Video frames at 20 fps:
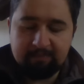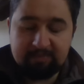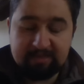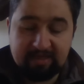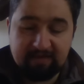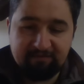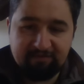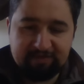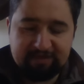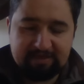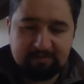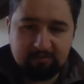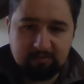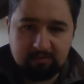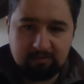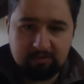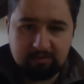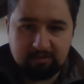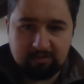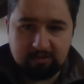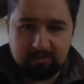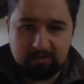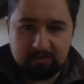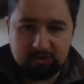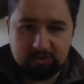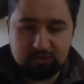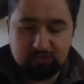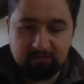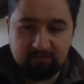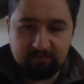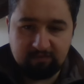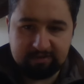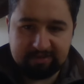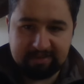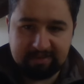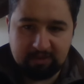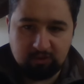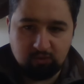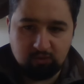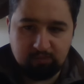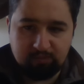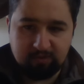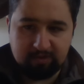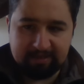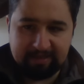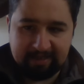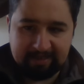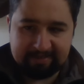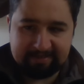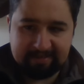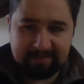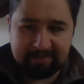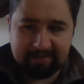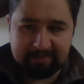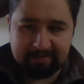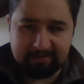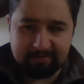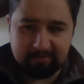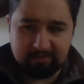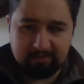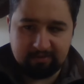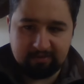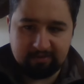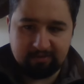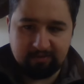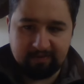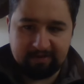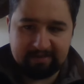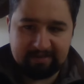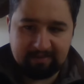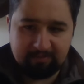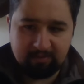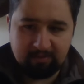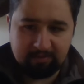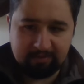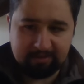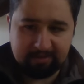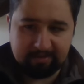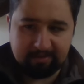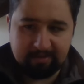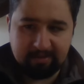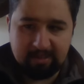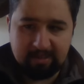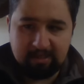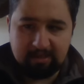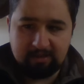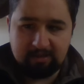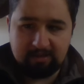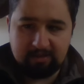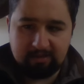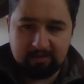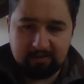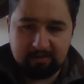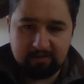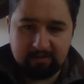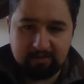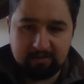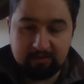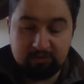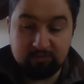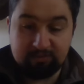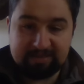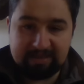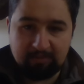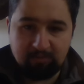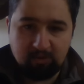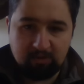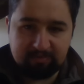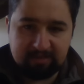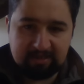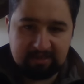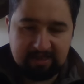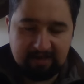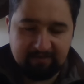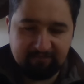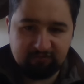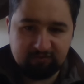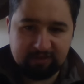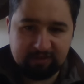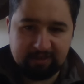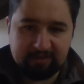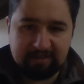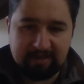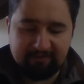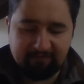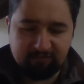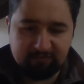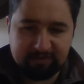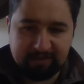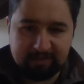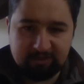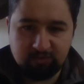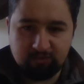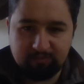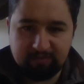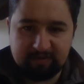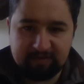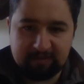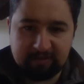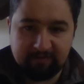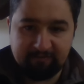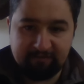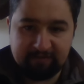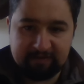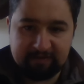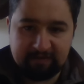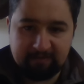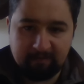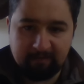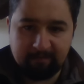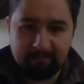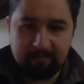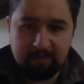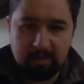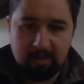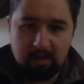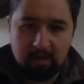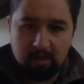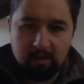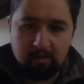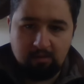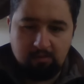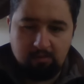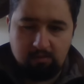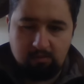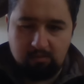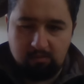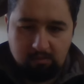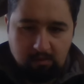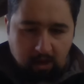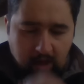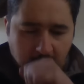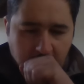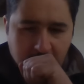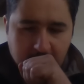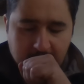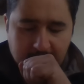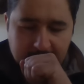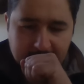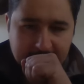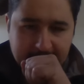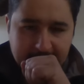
Puisqu'effectivement, euh, souvent, c'est des coupes drastiques euh, dans les dépenses, euh, donc ça peut amener de la, frustration puisque la frustration,